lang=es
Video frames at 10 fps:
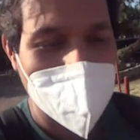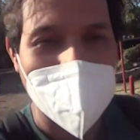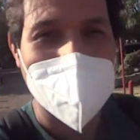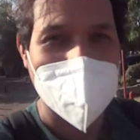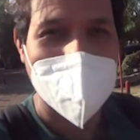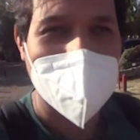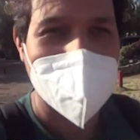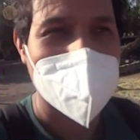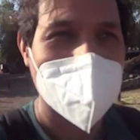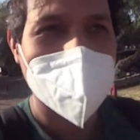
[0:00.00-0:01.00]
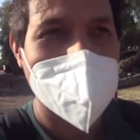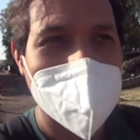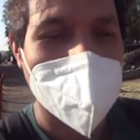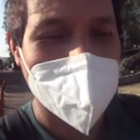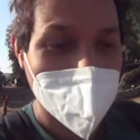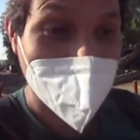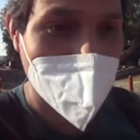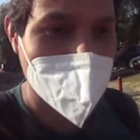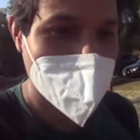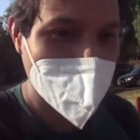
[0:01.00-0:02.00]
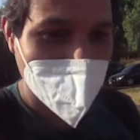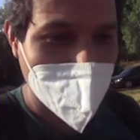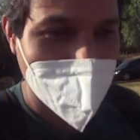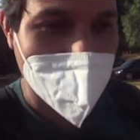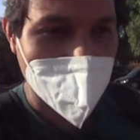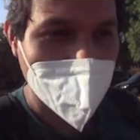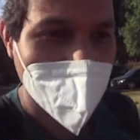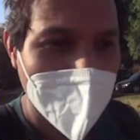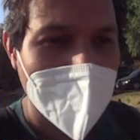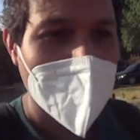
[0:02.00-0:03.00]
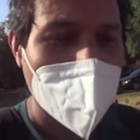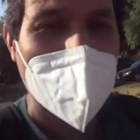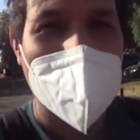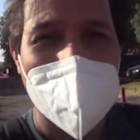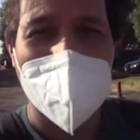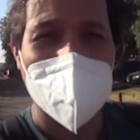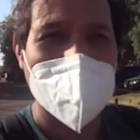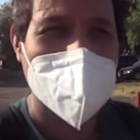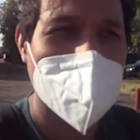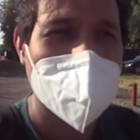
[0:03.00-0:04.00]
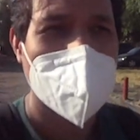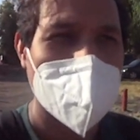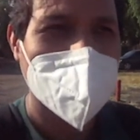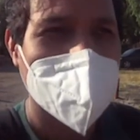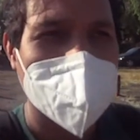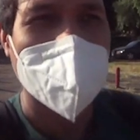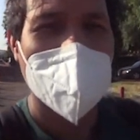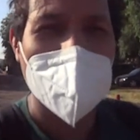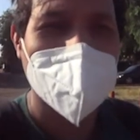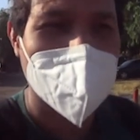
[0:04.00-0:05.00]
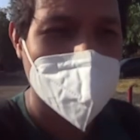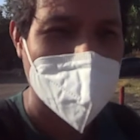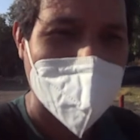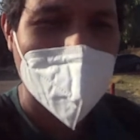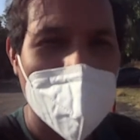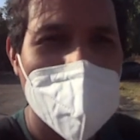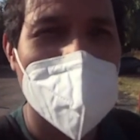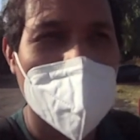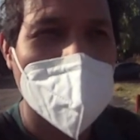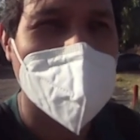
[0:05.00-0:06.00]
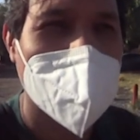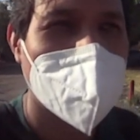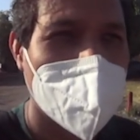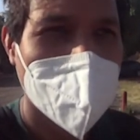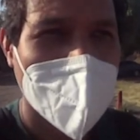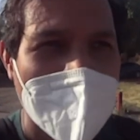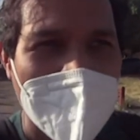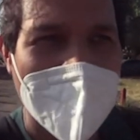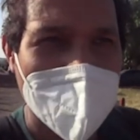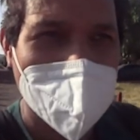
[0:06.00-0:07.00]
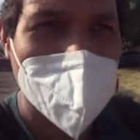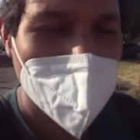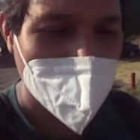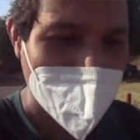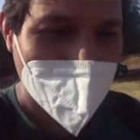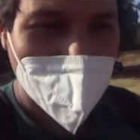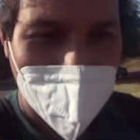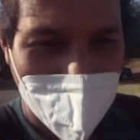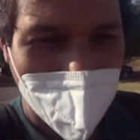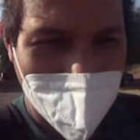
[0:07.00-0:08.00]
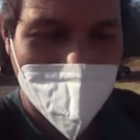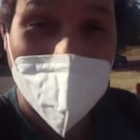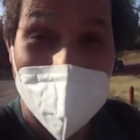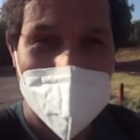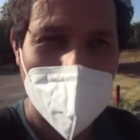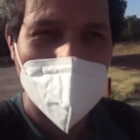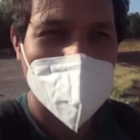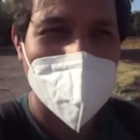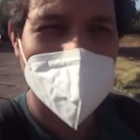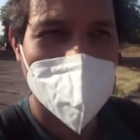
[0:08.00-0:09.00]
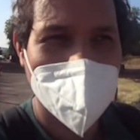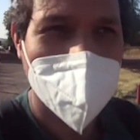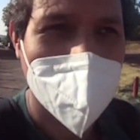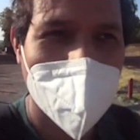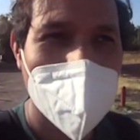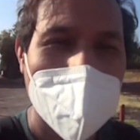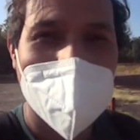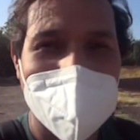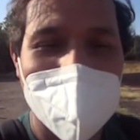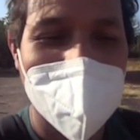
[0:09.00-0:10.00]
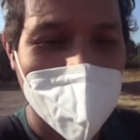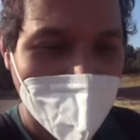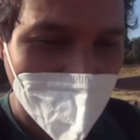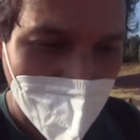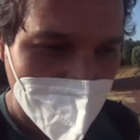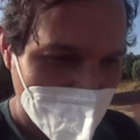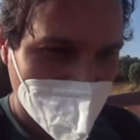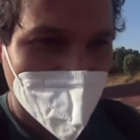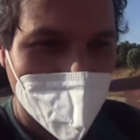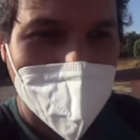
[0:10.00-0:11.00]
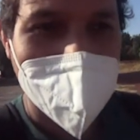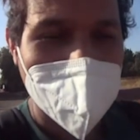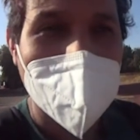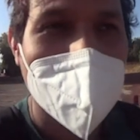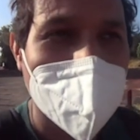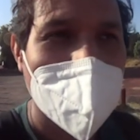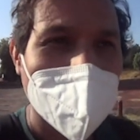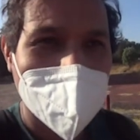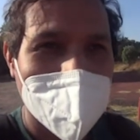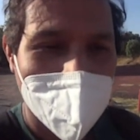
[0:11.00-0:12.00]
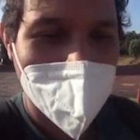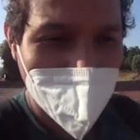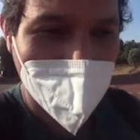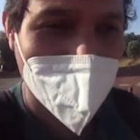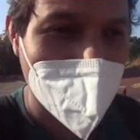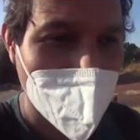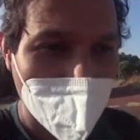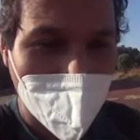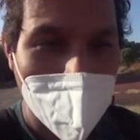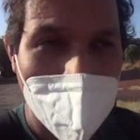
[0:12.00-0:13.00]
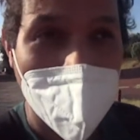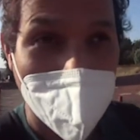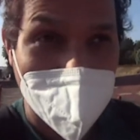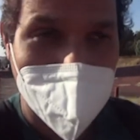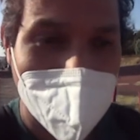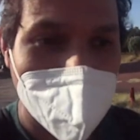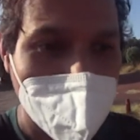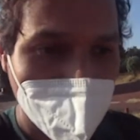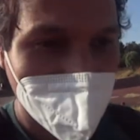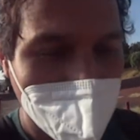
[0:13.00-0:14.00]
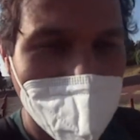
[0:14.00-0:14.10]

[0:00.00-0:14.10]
eh, en internet dice que cierran a las 5 de la tarde, pero en realidad solo está abierto hasta las 4, o sea, de 8 a 4. Y solo nos queda como que 15 minutos y ya nos van a retirar. Entonces estamos llegando algo tarde porque nos confiamos que era hasta las 5.